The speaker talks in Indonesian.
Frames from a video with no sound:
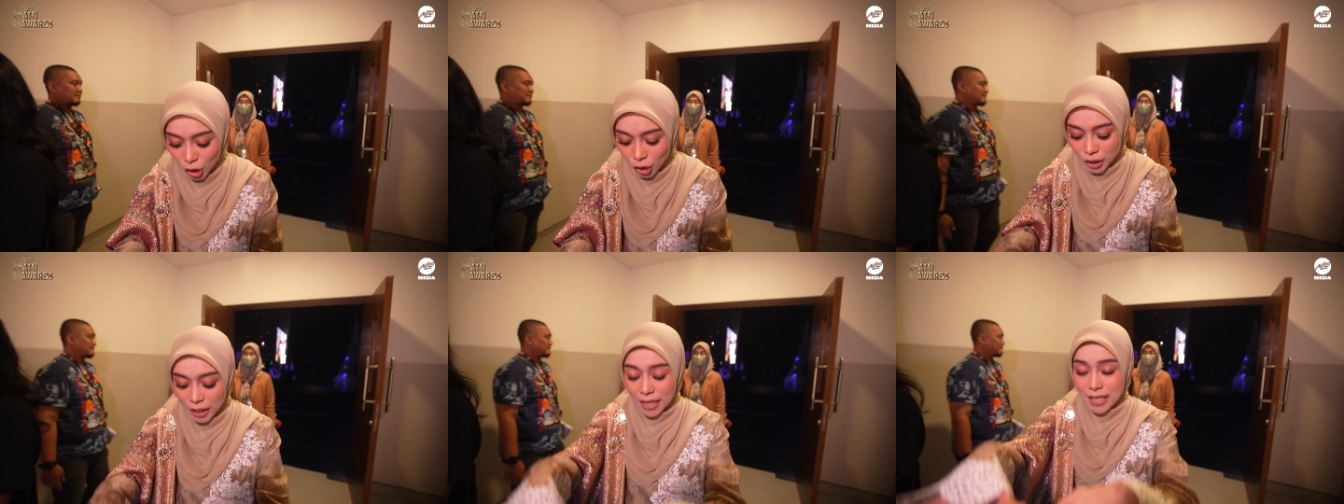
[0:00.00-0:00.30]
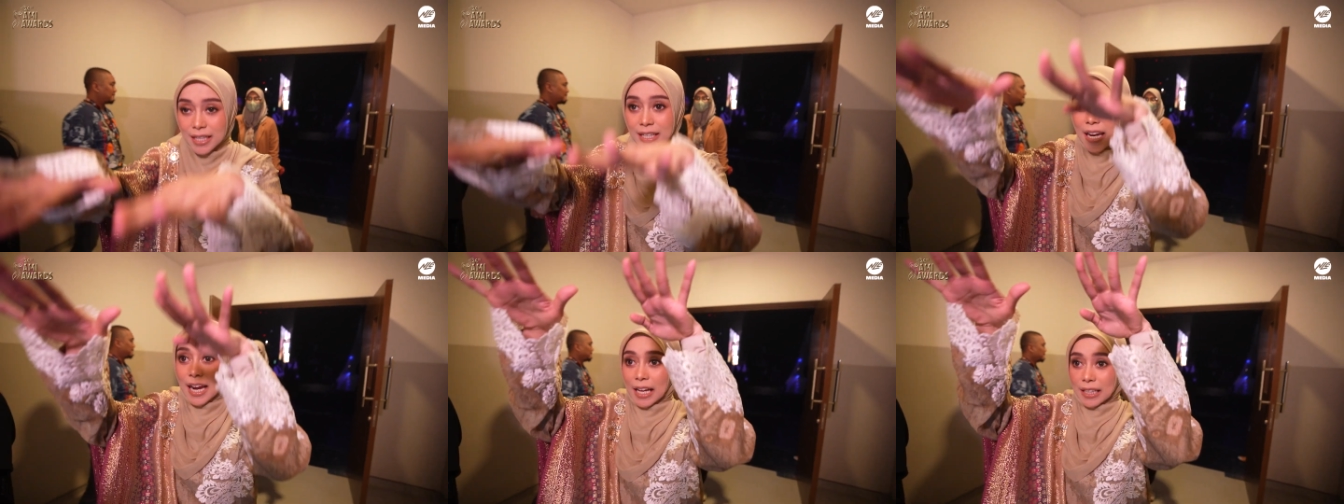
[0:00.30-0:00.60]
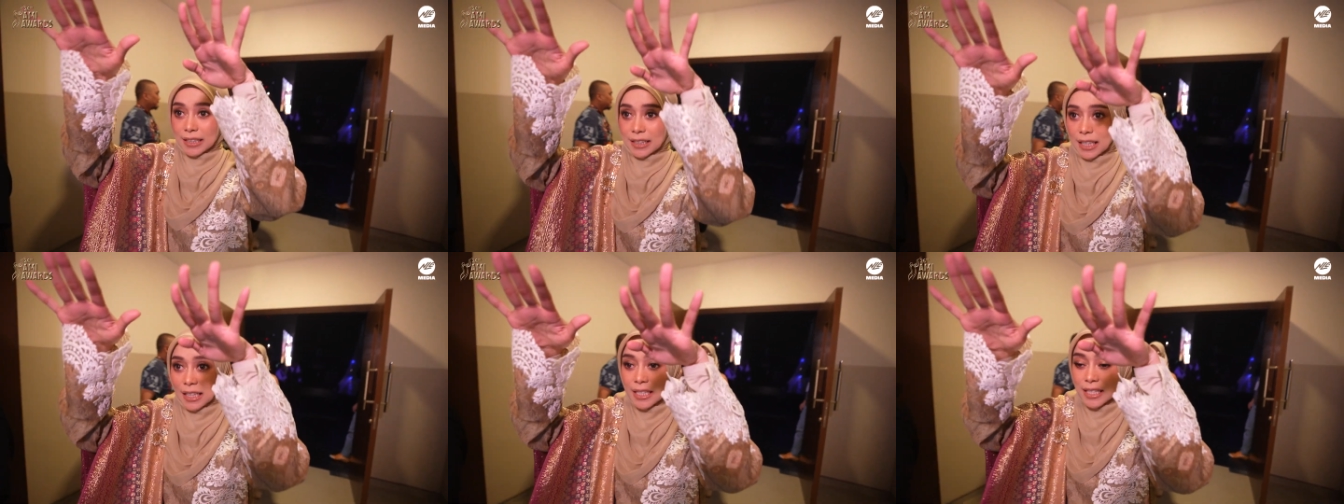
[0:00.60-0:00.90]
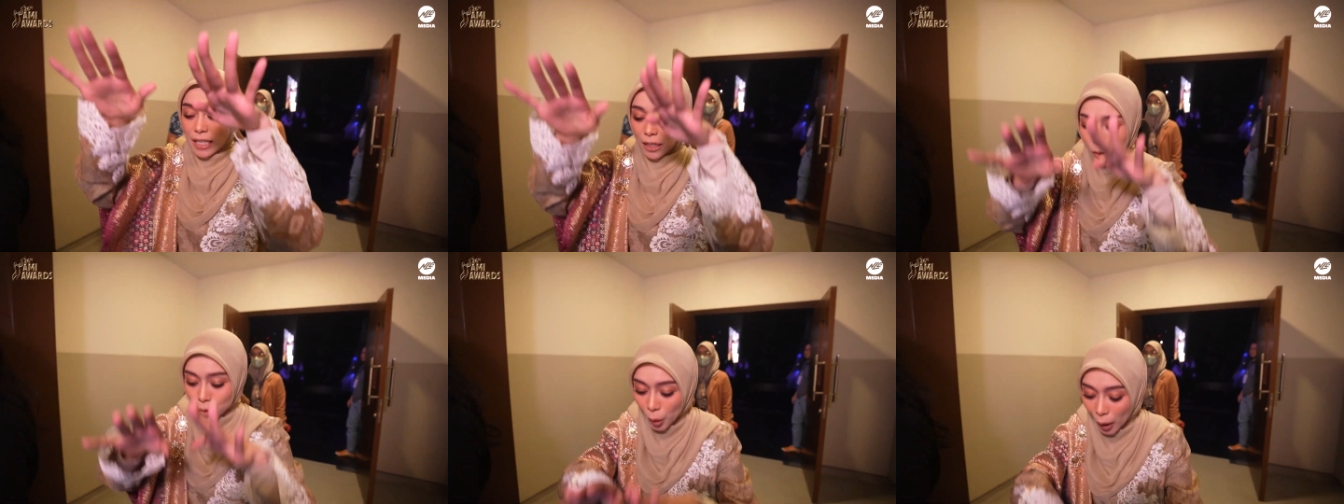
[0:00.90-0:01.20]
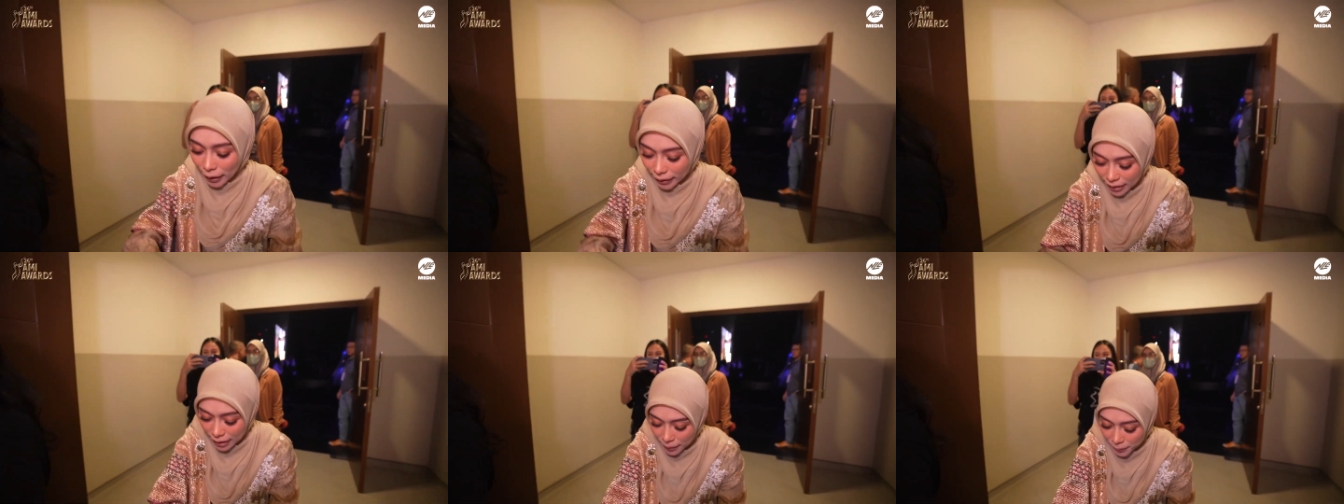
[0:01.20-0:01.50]
kalau nyanyi di atas itu
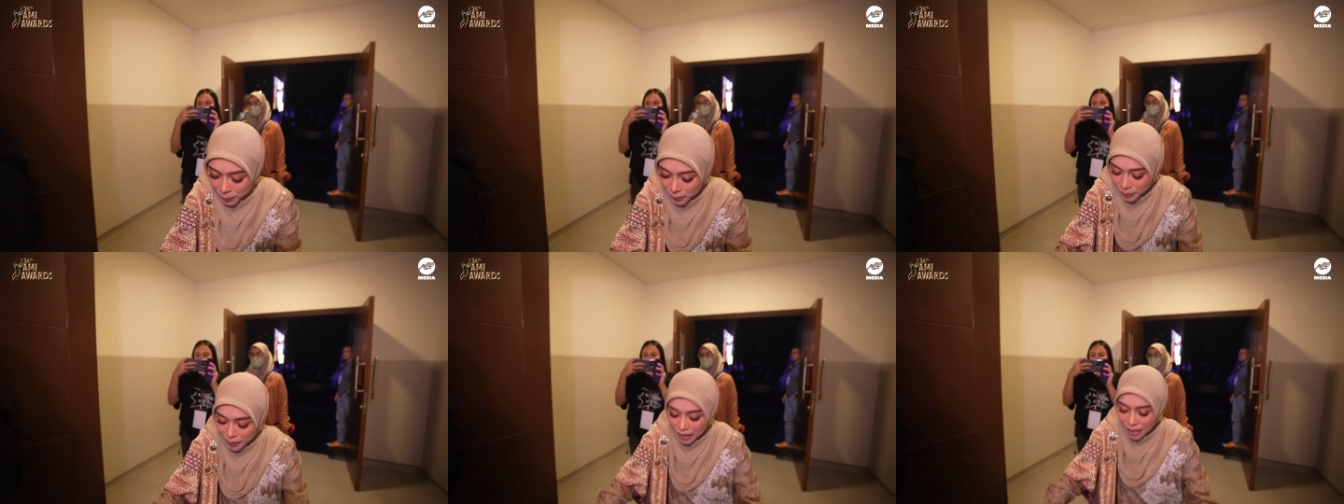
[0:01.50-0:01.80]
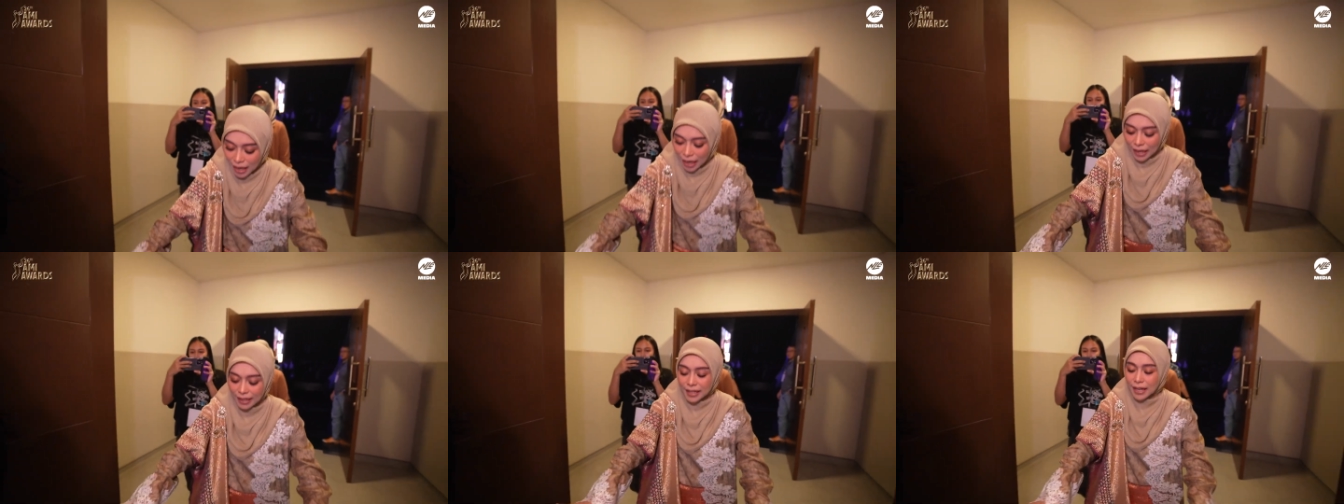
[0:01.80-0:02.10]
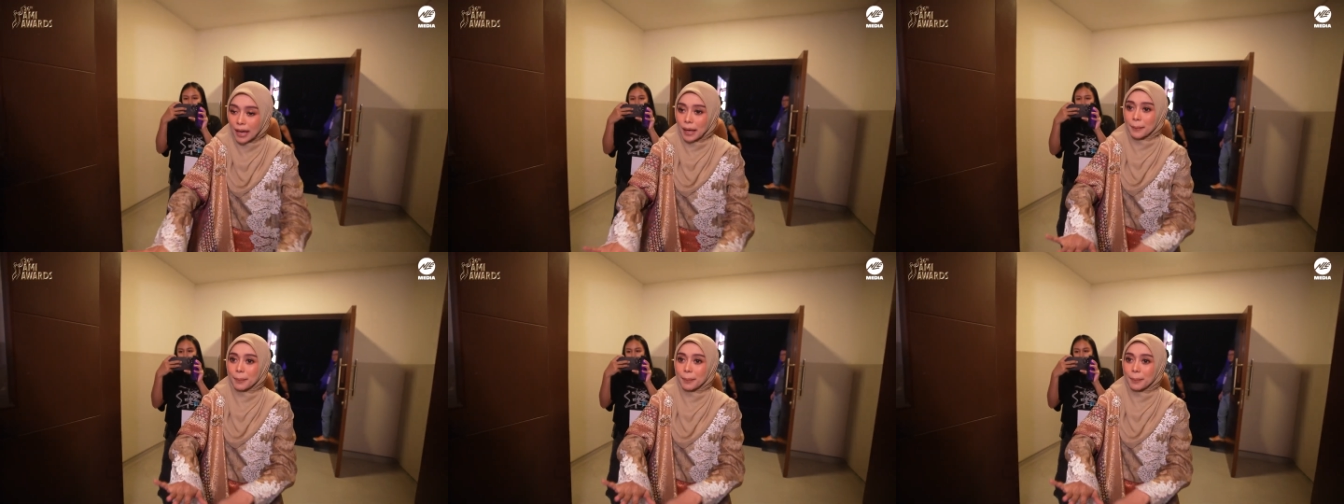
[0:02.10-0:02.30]
ada ada